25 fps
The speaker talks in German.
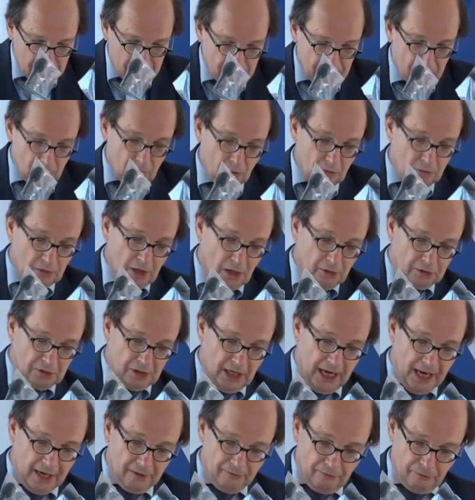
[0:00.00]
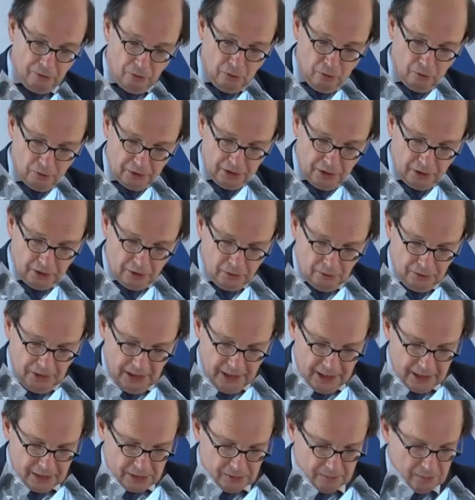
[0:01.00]
Und auch die Einführung der
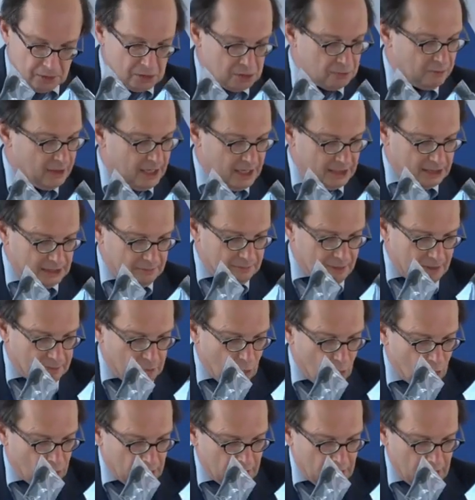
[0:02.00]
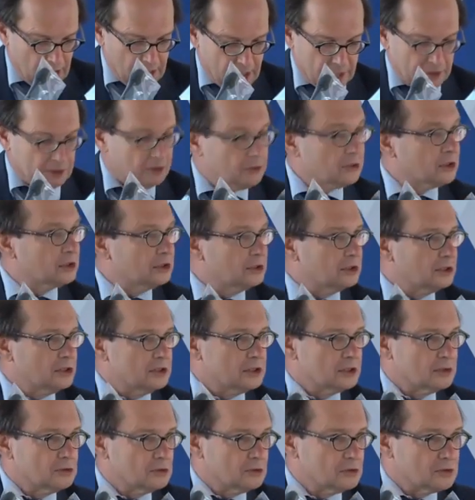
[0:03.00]
Grundrechtsbeschwerde beim OGH gehört in
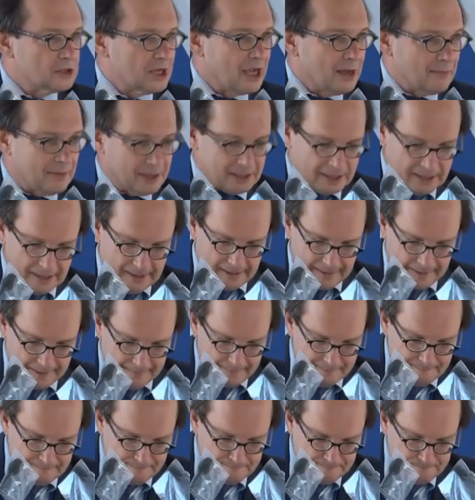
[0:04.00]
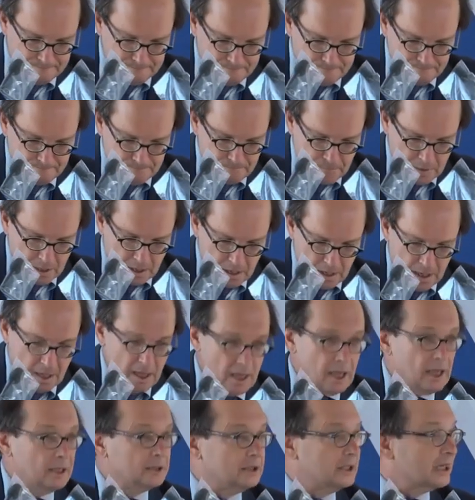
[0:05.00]
diesen Zusammenhang.
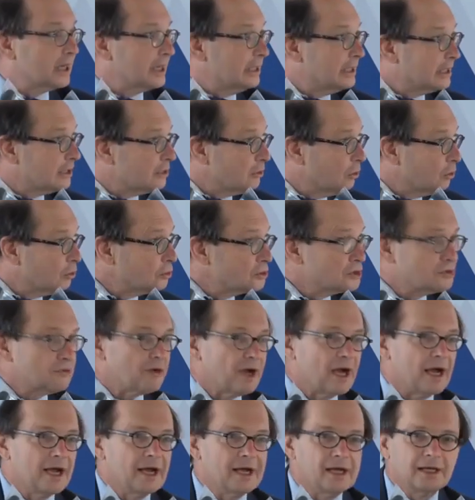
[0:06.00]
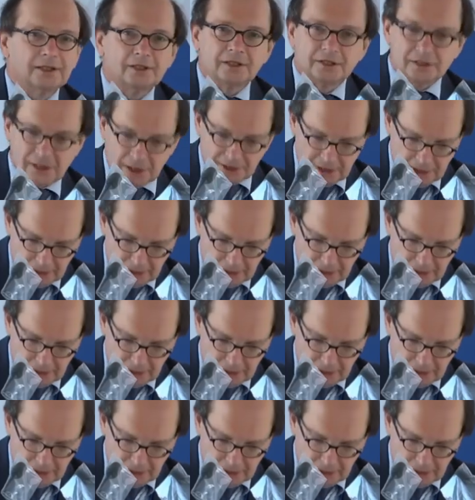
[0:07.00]
Die Religionsfreiheit des Artikel